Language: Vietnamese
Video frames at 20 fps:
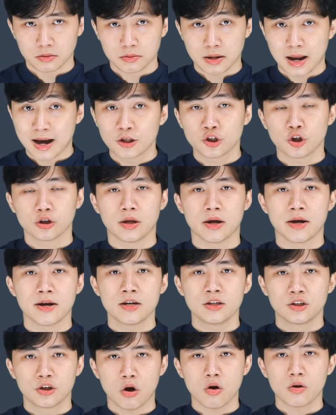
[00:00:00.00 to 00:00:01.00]
đã cho thấy
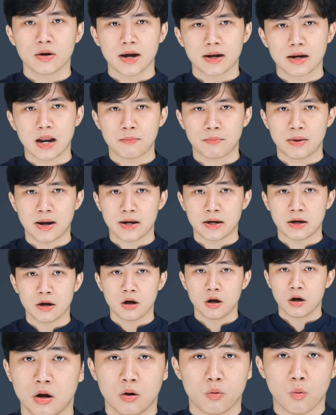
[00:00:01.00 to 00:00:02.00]
rõ cách làm này
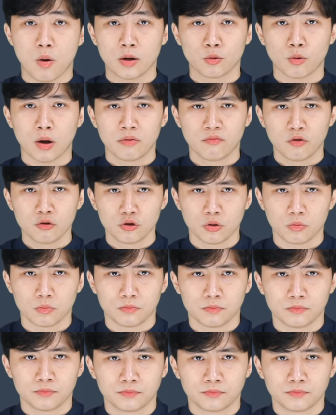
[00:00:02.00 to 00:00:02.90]
hoàn toàn vô dụng.